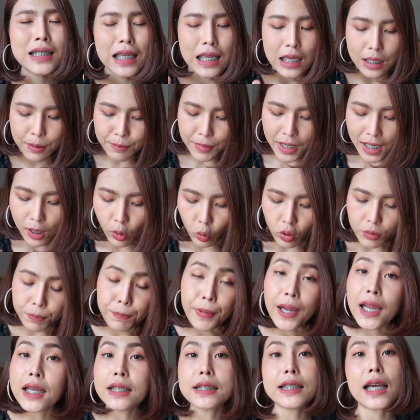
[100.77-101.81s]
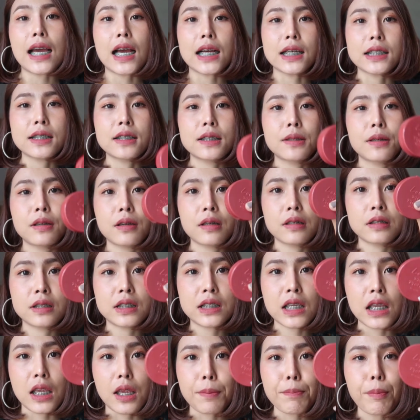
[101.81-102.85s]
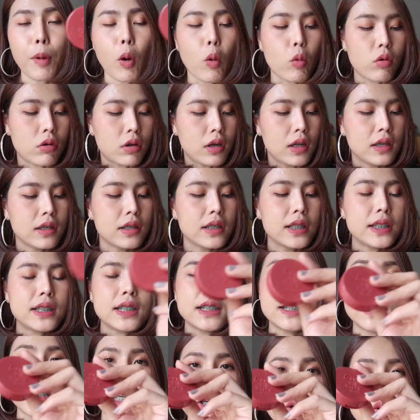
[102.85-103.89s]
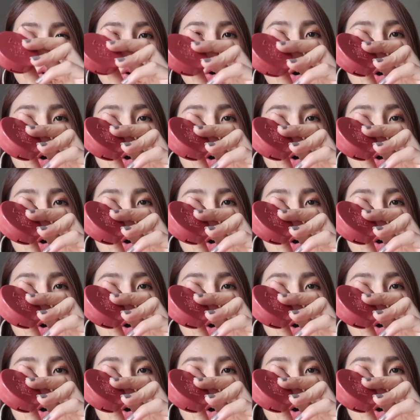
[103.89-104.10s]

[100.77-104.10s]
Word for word: สีไม่หลุดไปจากสีปกเลยจริงๆทุก